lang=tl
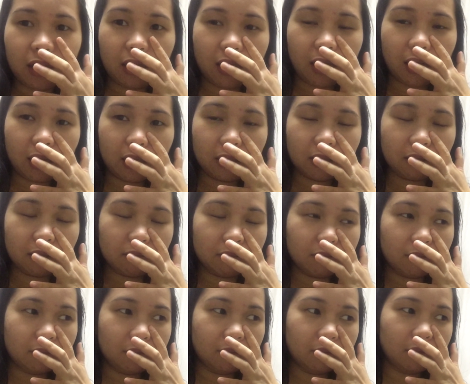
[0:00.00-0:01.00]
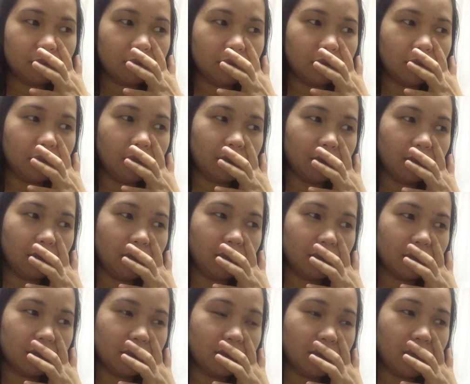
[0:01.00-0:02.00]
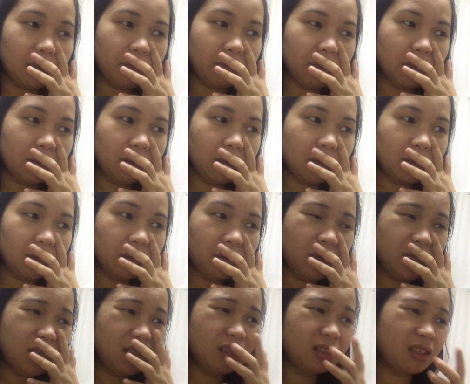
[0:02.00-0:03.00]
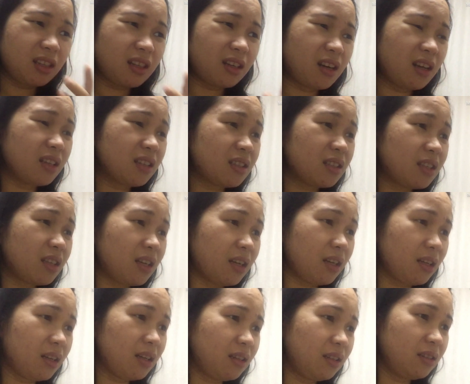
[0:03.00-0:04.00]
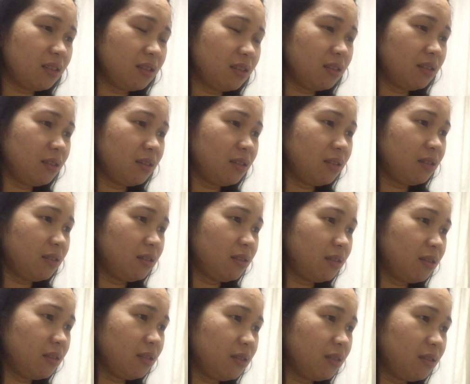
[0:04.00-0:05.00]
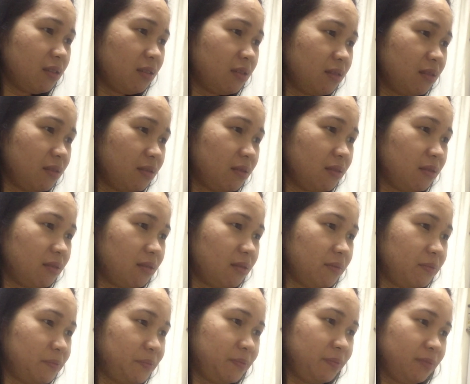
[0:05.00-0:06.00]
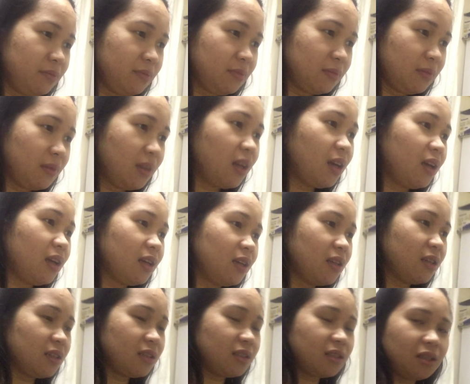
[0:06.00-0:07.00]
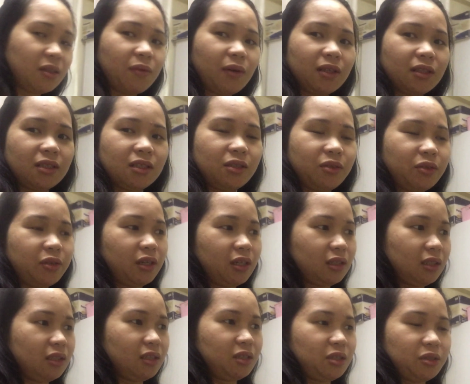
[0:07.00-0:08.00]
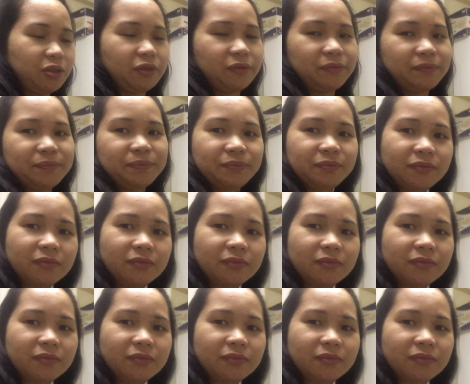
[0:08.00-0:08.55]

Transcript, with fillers: Uh, iyak ng iyak sa cellphone. Why she's crying still yeah? Bengit po niya. Uh, ah, she wants your attention.